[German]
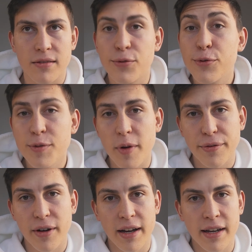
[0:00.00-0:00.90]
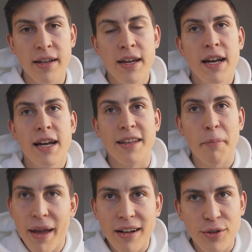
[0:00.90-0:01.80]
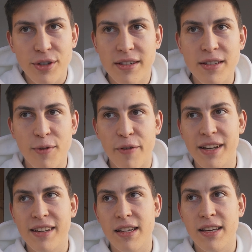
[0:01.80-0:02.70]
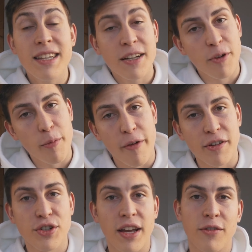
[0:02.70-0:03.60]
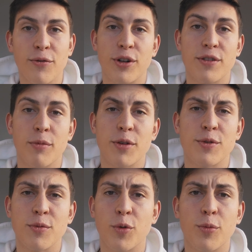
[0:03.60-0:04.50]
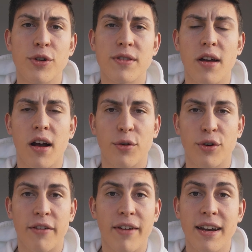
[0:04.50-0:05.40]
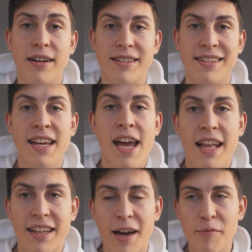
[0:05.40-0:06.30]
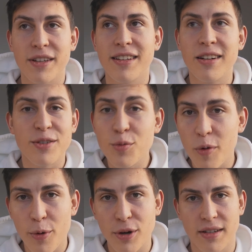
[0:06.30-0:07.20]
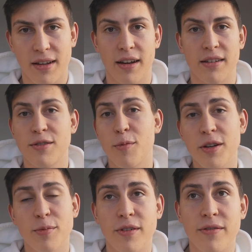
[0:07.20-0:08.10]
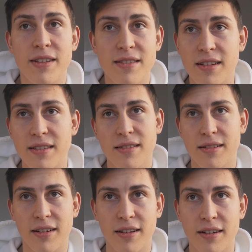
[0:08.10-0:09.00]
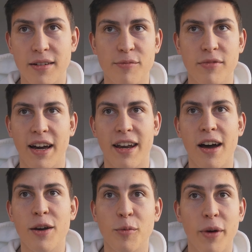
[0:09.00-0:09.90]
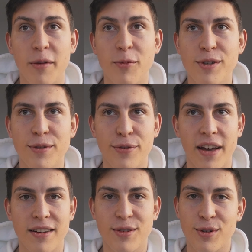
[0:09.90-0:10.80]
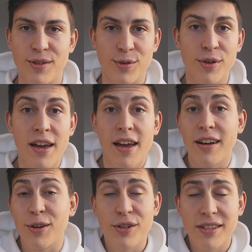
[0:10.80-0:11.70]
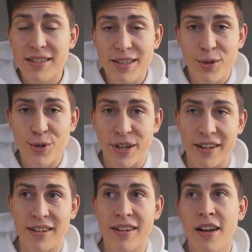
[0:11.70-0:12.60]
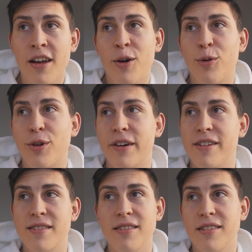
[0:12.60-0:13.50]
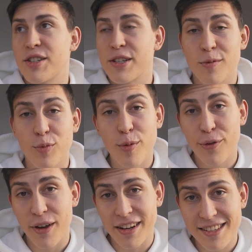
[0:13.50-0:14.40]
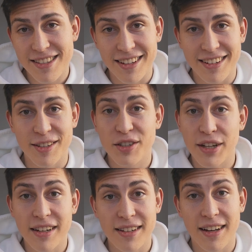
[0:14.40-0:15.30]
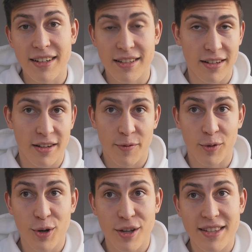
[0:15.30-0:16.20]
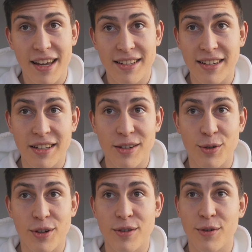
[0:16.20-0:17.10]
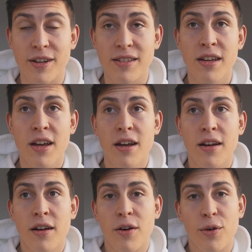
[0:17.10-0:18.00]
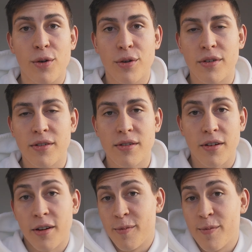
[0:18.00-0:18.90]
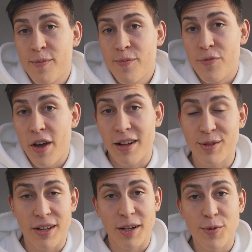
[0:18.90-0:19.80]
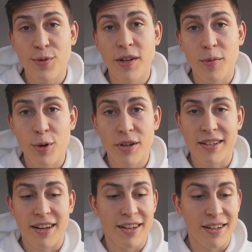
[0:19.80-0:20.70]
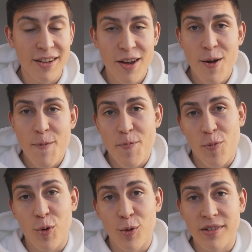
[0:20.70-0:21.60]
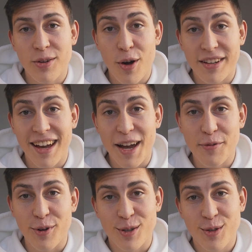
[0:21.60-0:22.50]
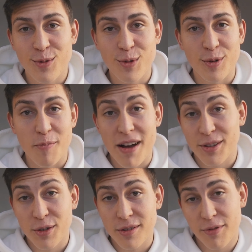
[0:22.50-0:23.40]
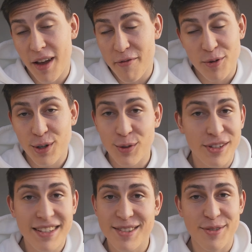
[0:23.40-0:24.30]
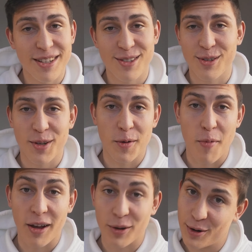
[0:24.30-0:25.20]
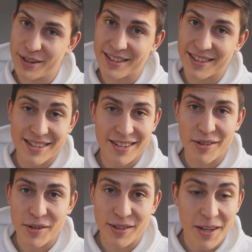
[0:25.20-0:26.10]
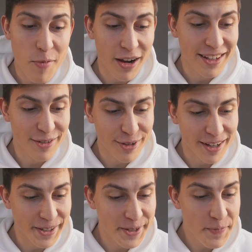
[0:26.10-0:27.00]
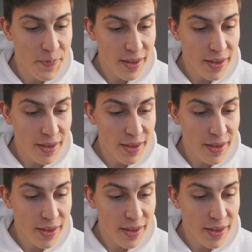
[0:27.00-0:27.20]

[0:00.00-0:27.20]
einen Fußballverein, dann merkt euch das, weil wenn ihr ihr irgendwann mal was schenken wollt, zum Beispiel zum Geburtstag oder an Weihnachten, dann habt ihr hier eine super Möglichkeit. Zum Beispiel, wenn sie jetzt, äh, keine Ahnung, Bayern München-Fan ist oder so, dann könnt ihr ihr ein Trikot schenken. Oder wenn sie Justin Bieber-Fan ist, dann schenkt ihr halt ähm, ein Konzertticket oder sowas. Und ähm, ja, also da gibt es viele Möglichkeiten und hört da einfach zu, macht euch eventuell Notizen, falls ihr es euch nicht merken könnt. Das ist, immer hilfreich.